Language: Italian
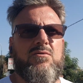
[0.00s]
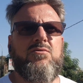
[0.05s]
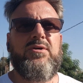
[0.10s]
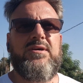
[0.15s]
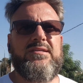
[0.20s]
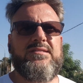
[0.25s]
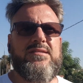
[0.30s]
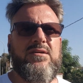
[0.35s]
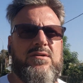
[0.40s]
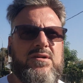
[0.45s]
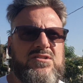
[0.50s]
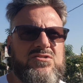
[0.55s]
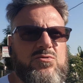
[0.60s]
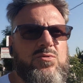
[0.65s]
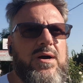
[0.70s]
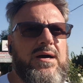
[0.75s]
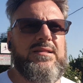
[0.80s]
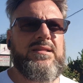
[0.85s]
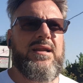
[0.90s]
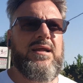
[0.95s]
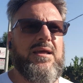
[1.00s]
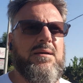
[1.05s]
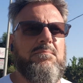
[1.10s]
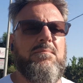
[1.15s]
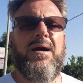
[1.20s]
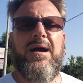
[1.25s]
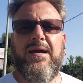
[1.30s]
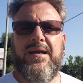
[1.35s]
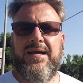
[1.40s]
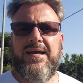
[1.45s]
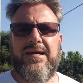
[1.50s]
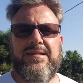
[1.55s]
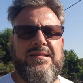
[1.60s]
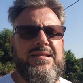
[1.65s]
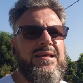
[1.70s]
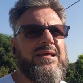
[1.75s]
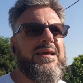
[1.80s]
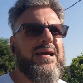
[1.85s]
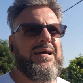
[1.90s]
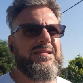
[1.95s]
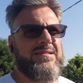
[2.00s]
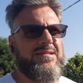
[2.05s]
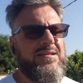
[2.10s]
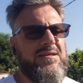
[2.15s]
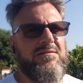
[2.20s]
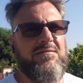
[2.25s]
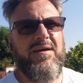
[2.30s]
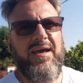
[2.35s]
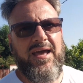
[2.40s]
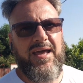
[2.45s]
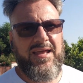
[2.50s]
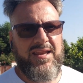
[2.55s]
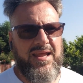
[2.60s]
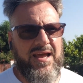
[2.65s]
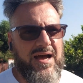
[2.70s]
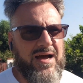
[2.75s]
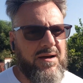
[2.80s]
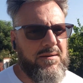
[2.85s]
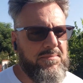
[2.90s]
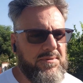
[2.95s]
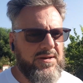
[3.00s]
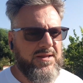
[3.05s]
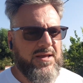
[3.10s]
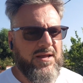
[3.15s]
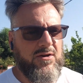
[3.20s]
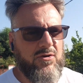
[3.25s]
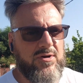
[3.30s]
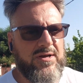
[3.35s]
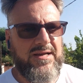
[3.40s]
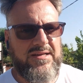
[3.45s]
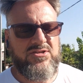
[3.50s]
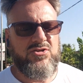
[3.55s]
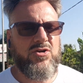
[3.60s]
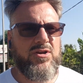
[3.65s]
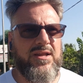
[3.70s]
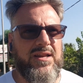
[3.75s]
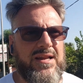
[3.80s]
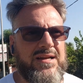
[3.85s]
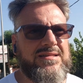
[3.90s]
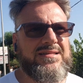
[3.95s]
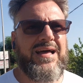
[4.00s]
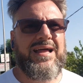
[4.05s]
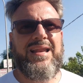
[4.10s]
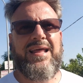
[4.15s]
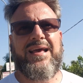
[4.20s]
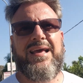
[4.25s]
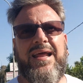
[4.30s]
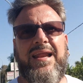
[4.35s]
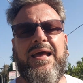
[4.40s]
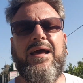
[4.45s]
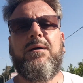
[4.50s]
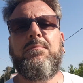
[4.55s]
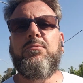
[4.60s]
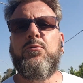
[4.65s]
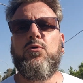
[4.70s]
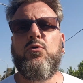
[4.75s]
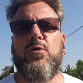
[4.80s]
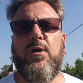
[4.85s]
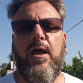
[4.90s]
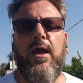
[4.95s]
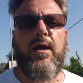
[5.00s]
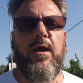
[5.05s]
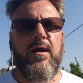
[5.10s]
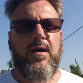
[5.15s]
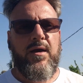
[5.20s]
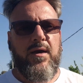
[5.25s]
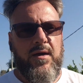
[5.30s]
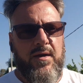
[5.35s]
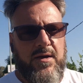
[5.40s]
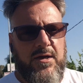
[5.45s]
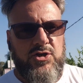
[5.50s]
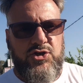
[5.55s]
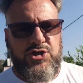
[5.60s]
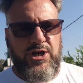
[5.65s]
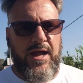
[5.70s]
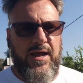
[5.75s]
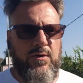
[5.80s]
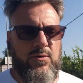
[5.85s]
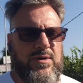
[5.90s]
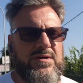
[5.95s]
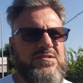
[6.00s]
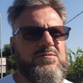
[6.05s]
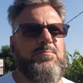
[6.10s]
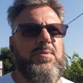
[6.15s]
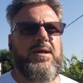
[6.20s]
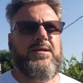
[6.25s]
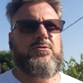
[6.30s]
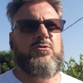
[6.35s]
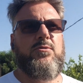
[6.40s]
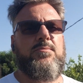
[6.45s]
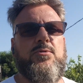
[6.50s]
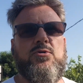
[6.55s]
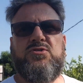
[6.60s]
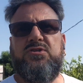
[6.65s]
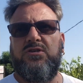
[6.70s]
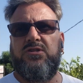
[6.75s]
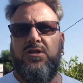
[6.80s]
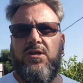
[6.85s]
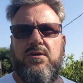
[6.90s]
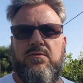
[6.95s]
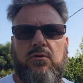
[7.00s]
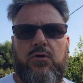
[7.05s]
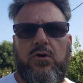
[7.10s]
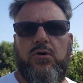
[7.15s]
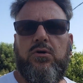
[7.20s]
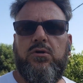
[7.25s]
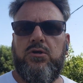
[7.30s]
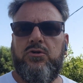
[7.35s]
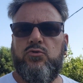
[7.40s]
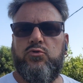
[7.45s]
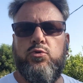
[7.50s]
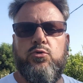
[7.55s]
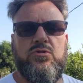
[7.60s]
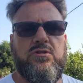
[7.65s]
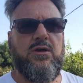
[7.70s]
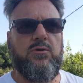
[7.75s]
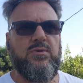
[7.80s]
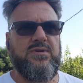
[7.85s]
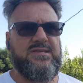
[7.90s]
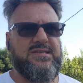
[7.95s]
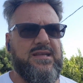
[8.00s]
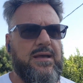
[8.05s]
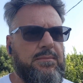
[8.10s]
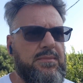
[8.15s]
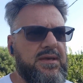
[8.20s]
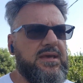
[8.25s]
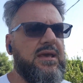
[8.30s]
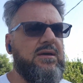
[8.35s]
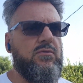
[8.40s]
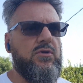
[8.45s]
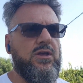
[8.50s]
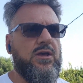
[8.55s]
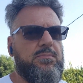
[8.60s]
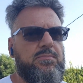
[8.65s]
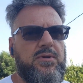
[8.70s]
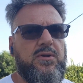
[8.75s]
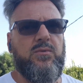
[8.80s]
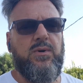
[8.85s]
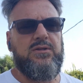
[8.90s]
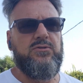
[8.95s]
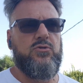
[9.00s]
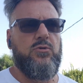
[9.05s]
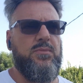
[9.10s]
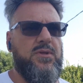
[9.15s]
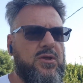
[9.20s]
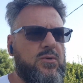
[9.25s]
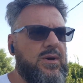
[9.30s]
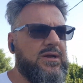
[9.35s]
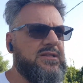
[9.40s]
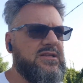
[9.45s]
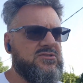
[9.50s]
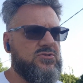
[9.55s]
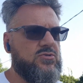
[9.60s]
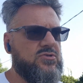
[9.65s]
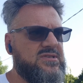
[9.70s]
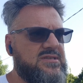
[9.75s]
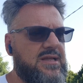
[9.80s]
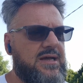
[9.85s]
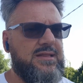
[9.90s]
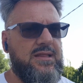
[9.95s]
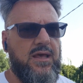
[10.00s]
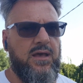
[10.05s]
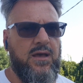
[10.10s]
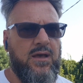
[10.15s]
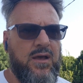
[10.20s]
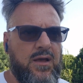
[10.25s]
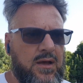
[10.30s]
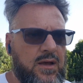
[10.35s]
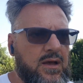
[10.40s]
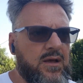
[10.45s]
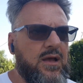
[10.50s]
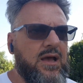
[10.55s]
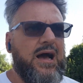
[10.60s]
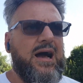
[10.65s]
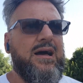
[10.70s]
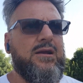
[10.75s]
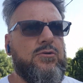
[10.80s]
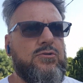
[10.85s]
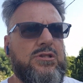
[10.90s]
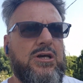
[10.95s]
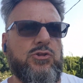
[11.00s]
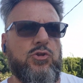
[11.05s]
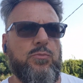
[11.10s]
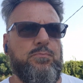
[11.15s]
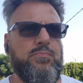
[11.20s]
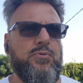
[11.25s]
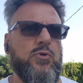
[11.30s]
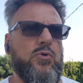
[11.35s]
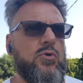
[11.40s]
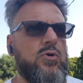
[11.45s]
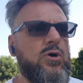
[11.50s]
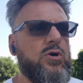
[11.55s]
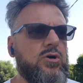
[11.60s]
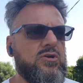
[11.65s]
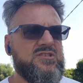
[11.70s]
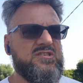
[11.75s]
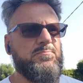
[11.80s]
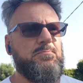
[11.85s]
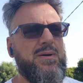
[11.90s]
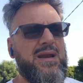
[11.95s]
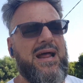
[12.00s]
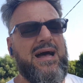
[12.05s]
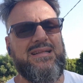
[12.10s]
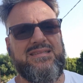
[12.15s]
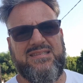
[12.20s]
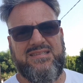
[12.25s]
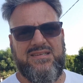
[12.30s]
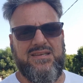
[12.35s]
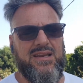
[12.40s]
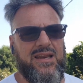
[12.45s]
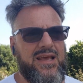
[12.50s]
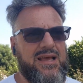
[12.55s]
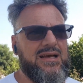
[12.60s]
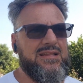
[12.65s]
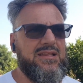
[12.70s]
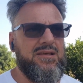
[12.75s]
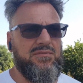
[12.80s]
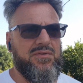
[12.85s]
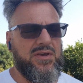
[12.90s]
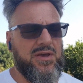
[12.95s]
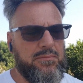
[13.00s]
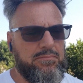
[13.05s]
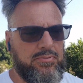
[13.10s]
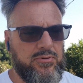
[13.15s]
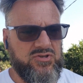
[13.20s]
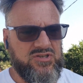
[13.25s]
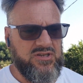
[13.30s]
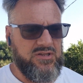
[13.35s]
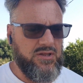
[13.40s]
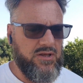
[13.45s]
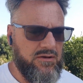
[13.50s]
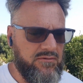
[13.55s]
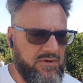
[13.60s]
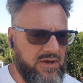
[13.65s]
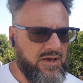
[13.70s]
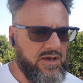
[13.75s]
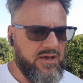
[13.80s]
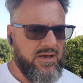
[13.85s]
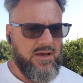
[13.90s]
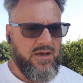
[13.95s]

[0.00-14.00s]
questa è una squadra che manca di cattiveria perché le occasioni in realtà le crea pure c'è un aspetto positivo in tutte queste amichevoli che per quanto mi riguarda state, hanno dato più sprazzi negativi che positivi